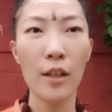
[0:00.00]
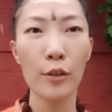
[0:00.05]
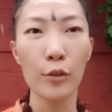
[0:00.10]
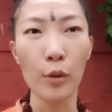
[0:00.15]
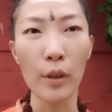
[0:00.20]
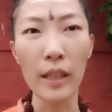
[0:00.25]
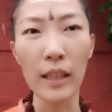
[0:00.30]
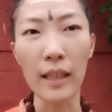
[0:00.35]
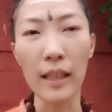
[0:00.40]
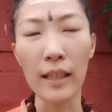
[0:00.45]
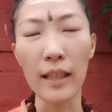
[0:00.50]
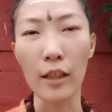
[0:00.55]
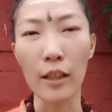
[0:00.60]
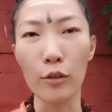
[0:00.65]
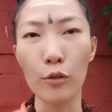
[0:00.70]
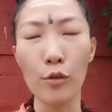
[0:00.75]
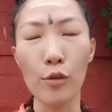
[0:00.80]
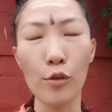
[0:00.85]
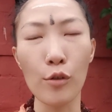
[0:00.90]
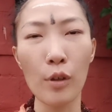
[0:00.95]
所以呢，也
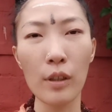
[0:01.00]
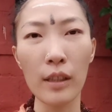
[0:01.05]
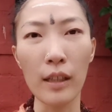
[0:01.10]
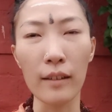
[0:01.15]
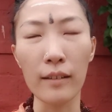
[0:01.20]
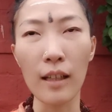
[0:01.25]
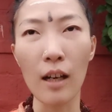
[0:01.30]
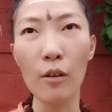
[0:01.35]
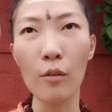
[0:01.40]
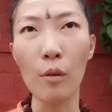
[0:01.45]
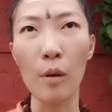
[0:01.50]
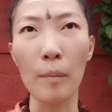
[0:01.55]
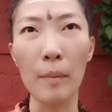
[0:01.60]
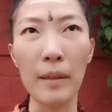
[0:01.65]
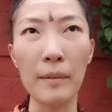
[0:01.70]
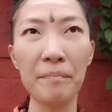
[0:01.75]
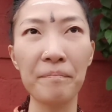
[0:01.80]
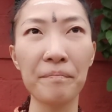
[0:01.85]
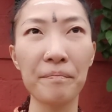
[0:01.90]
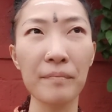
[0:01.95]
就是说呢，当我
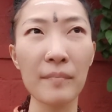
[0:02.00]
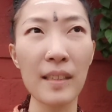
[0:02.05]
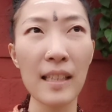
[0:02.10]
们。